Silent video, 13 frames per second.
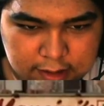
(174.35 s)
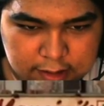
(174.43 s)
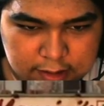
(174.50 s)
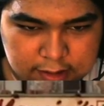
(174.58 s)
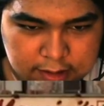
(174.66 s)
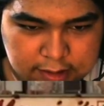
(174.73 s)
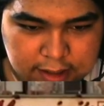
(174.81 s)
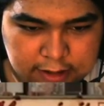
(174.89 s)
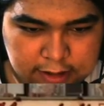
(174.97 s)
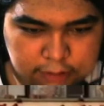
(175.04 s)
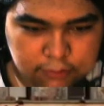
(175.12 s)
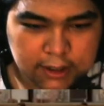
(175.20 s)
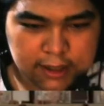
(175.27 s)
essas
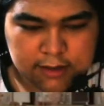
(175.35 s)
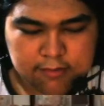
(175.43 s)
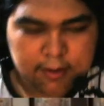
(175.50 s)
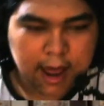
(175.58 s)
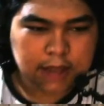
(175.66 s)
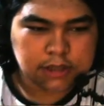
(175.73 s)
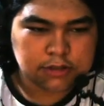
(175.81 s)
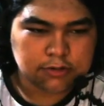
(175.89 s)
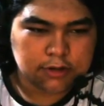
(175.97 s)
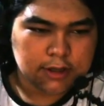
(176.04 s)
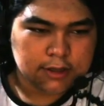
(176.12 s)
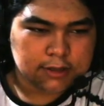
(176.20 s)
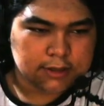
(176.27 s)
texturas aqui embaixo
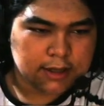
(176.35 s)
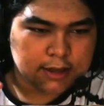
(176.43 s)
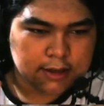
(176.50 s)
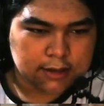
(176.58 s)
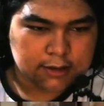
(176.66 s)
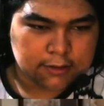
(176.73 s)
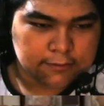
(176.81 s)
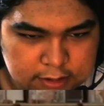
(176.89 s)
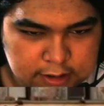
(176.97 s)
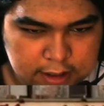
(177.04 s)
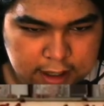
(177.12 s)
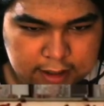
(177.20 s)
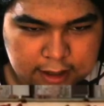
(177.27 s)
da de
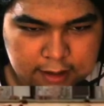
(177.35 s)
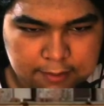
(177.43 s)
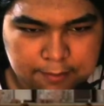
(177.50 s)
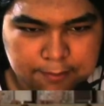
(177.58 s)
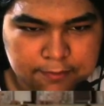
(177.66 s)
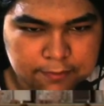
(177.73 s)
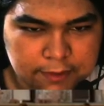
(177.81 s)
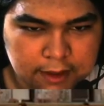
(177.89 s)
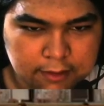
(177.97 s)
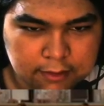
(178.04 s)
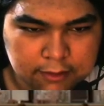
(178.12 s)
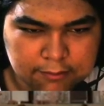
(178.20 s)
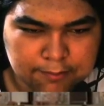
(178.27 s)
cada
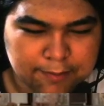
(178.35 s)
né,